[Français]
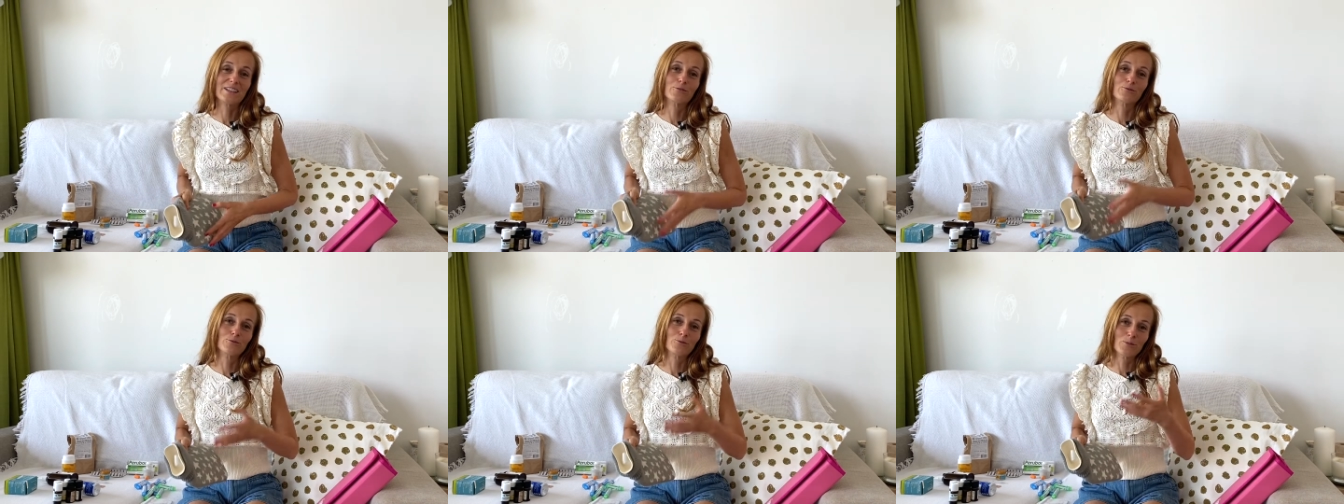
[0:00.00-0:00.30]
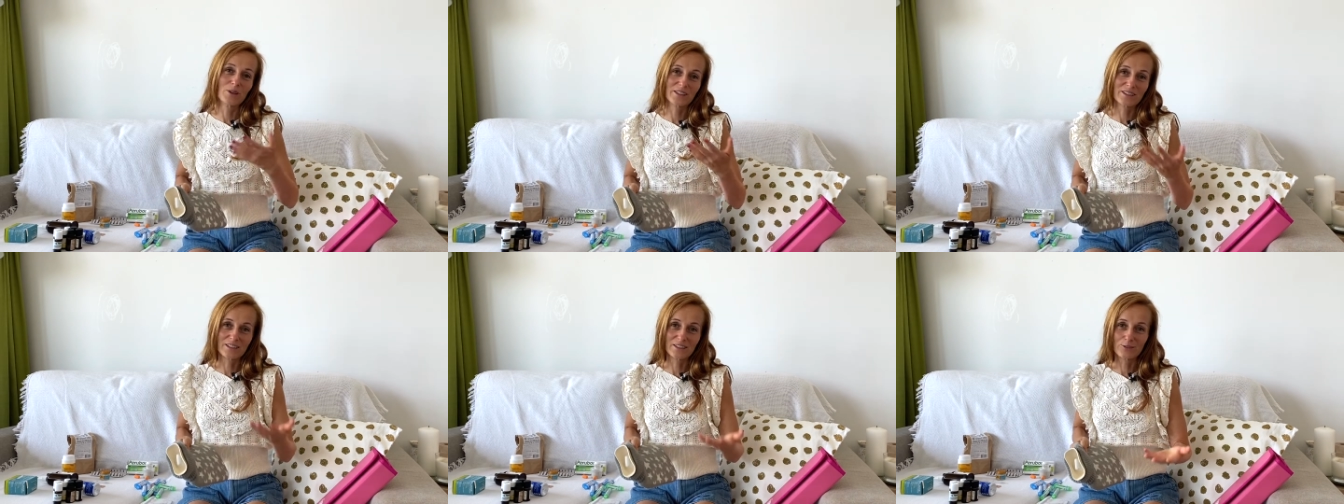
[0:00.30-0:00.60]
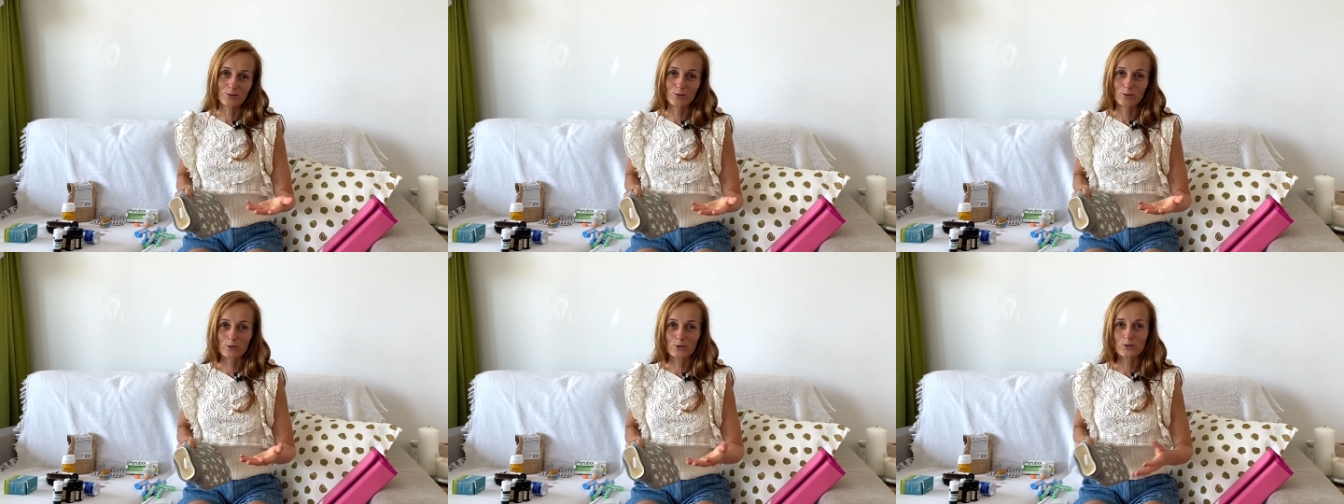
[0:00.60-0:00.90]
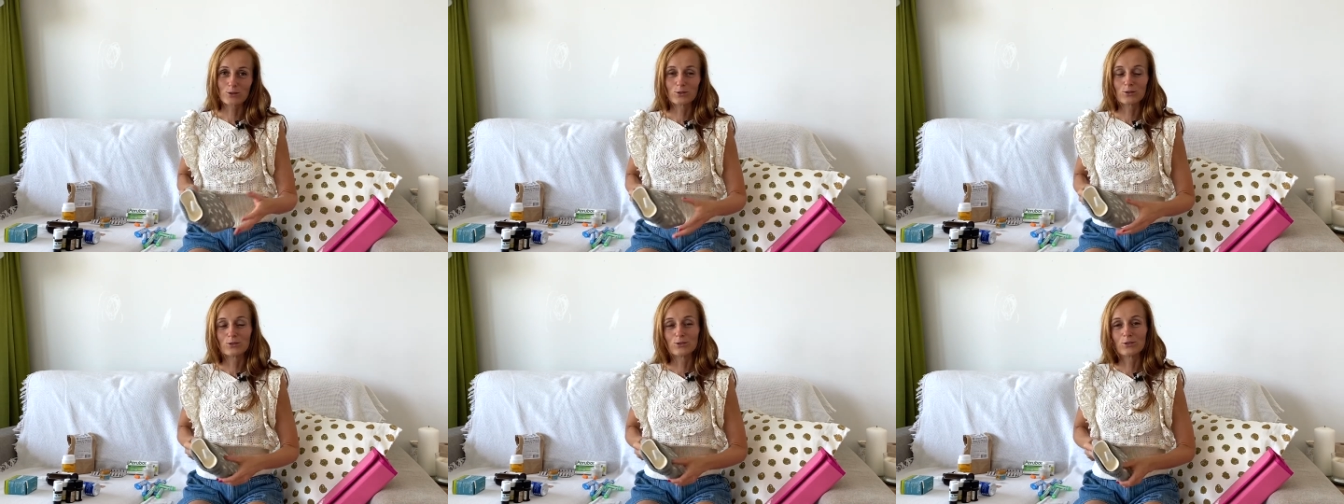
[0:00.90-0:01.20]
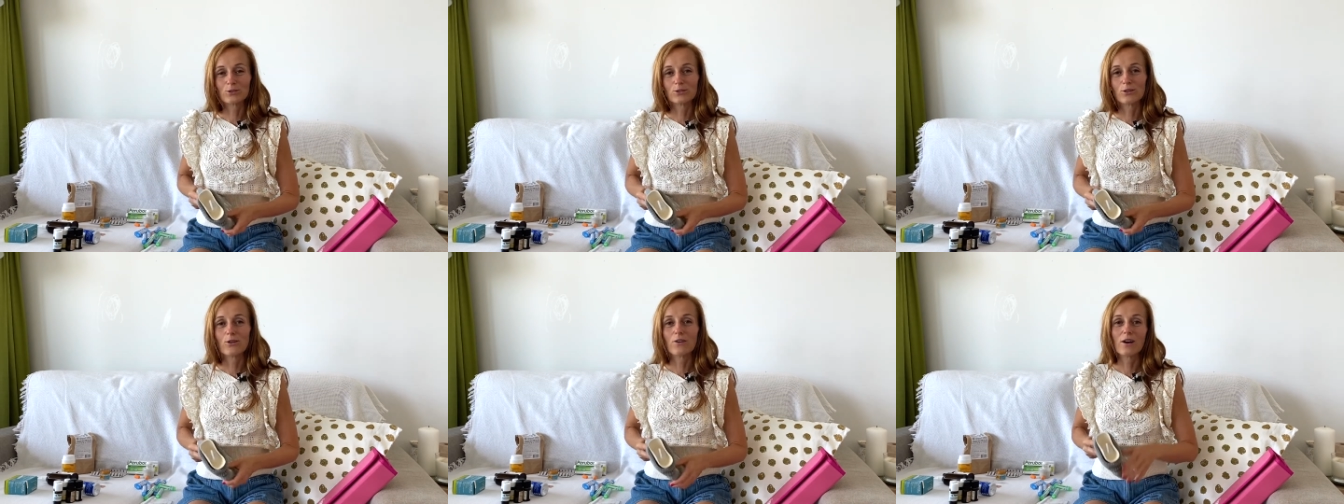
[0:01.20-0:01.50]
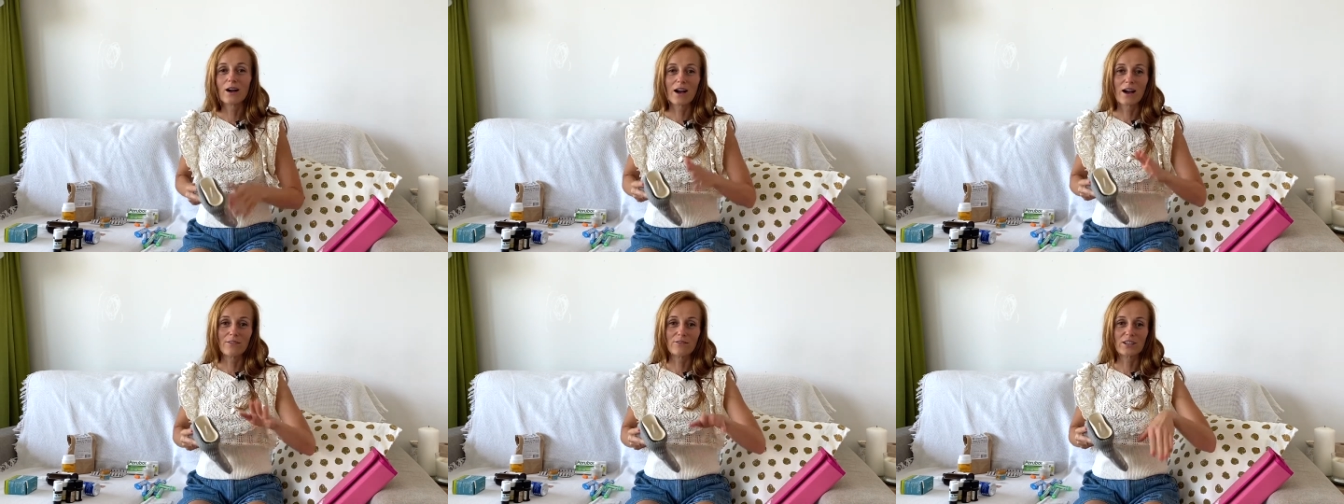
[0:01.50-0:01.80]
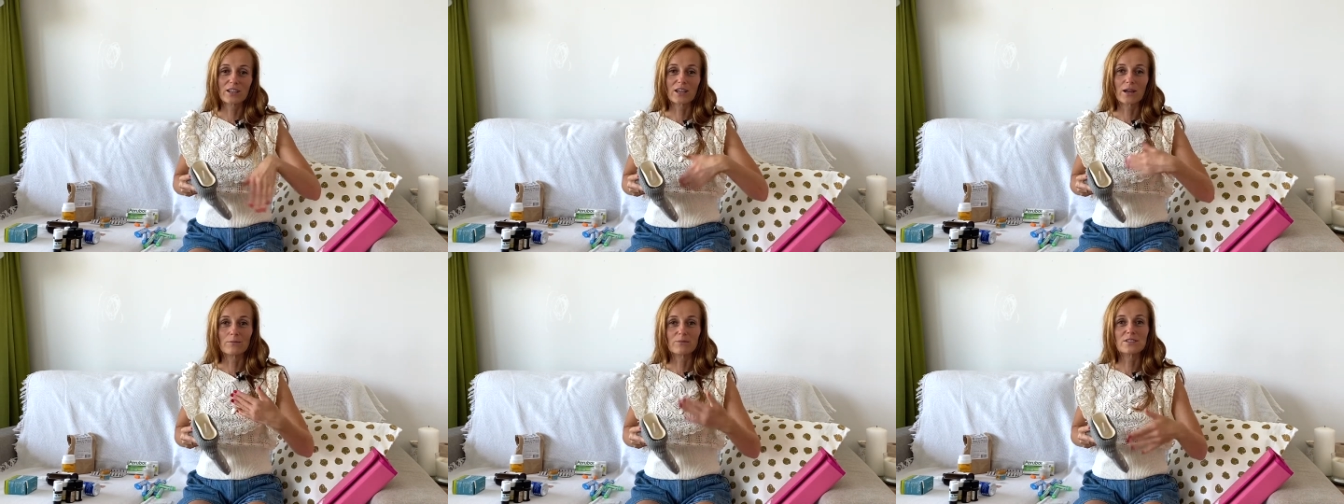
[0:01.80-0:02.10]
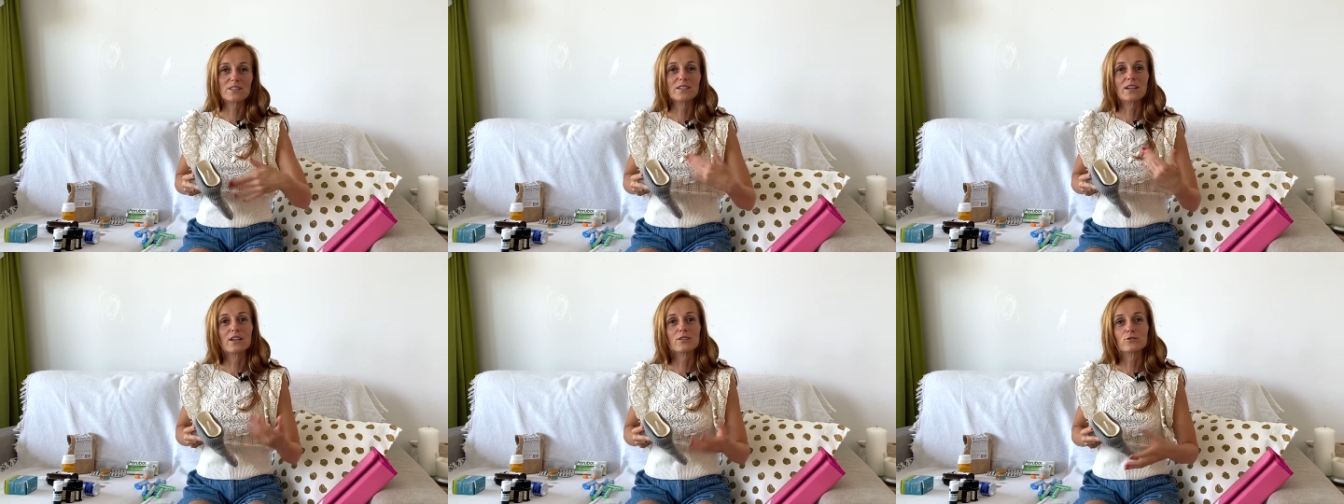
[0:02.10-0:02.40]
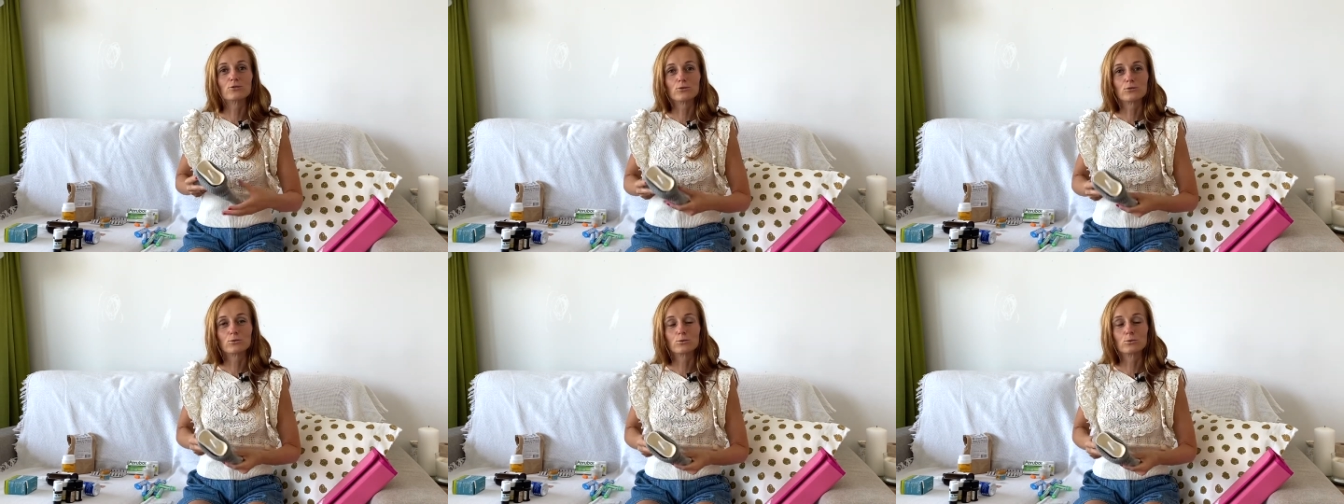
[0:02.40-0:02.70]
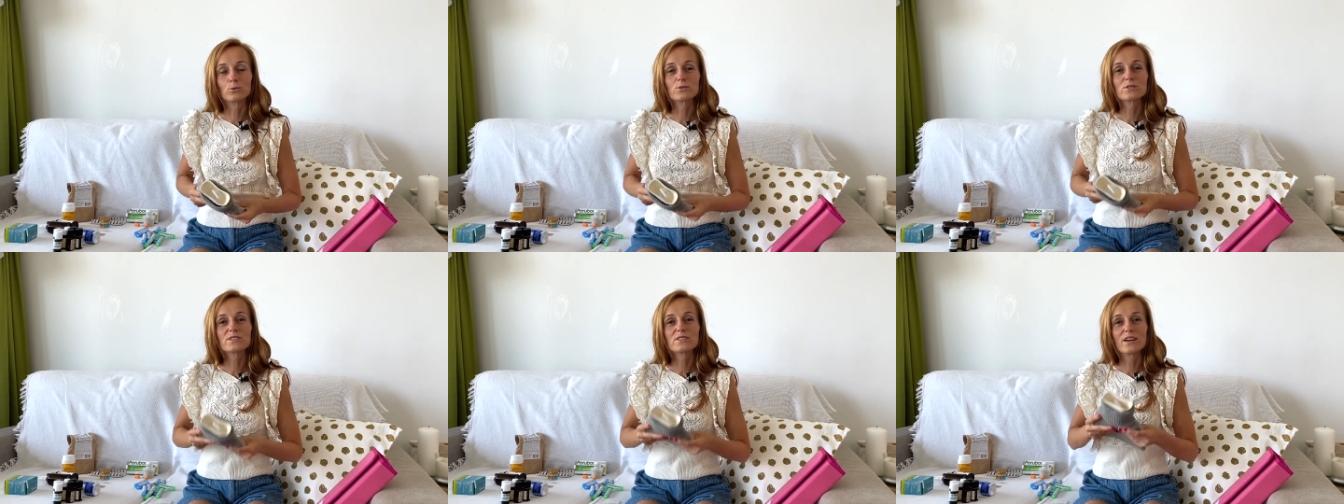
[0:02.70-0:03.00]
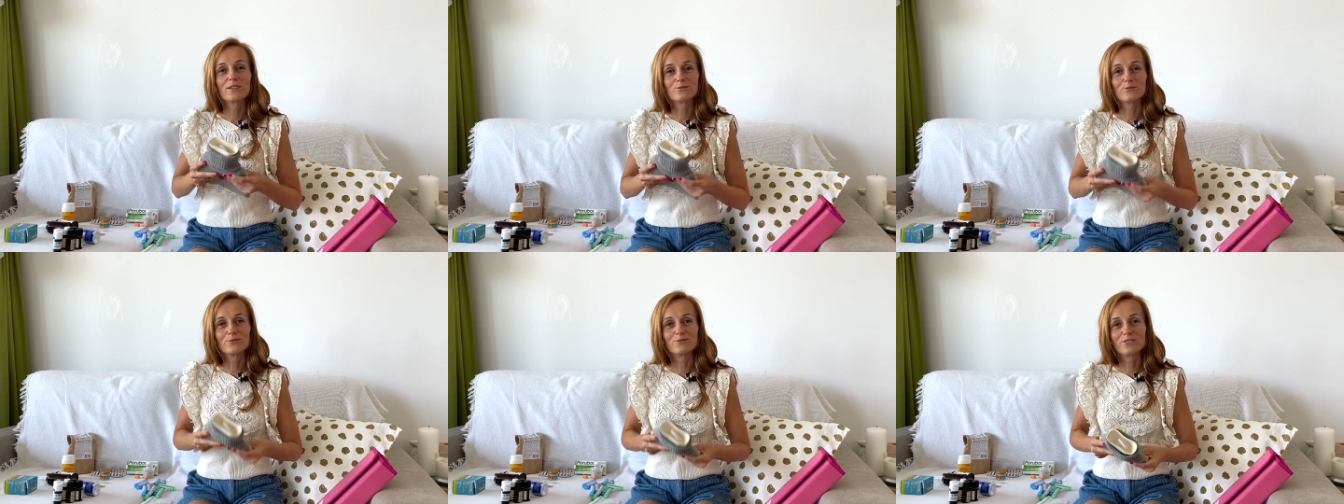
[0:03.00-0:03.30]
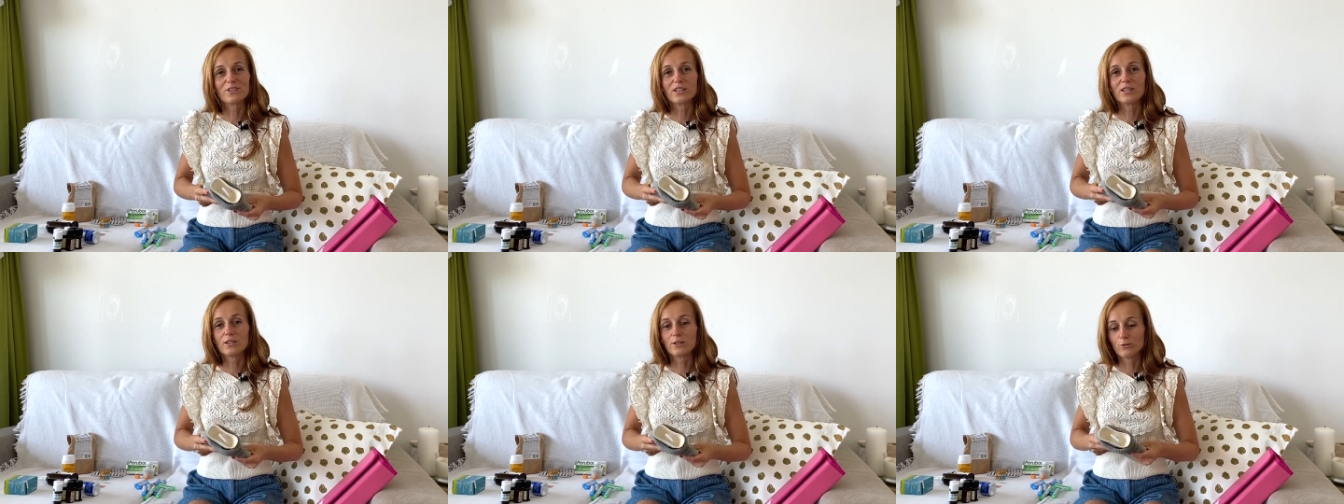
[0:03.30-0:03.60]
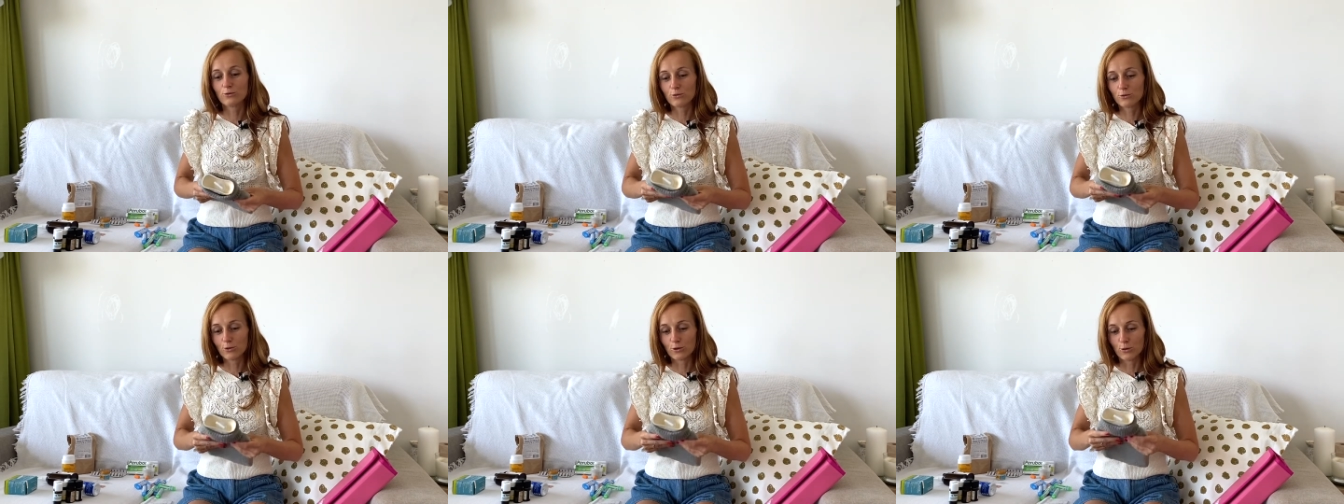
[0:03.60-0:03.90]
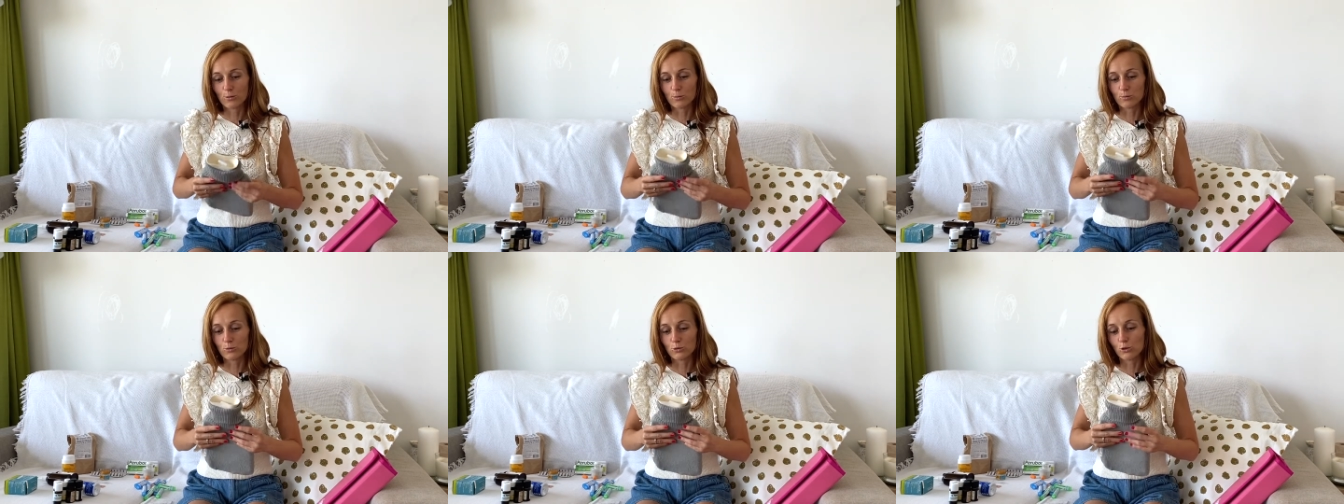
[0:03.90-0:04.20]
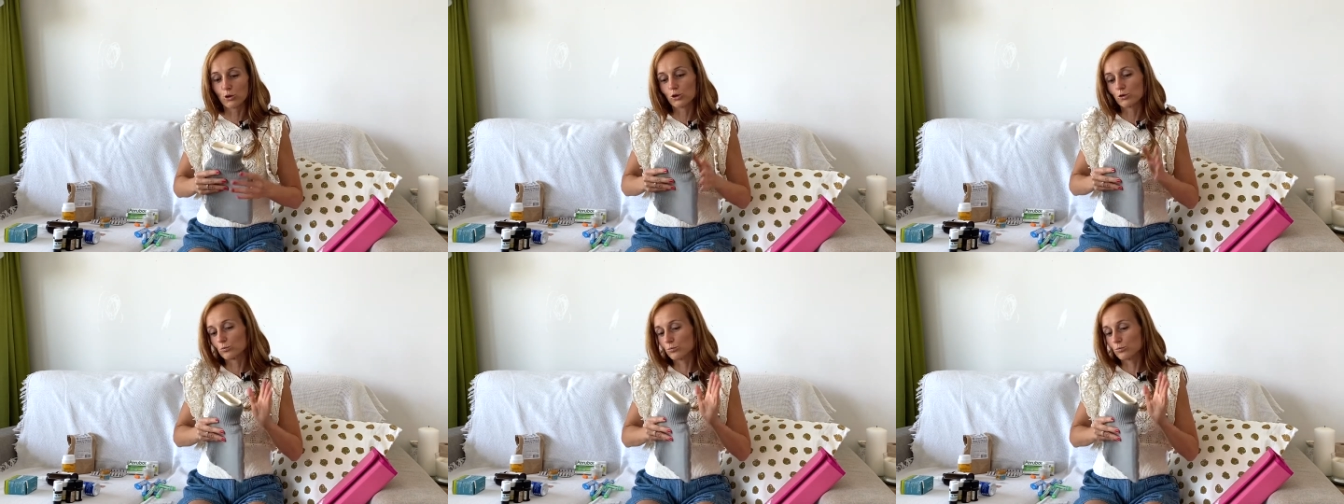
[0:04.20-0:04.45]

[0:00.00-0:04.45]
vous mettez de l'eau chaude dedans avec un petit linge autour, ça vous fait une bouillotte.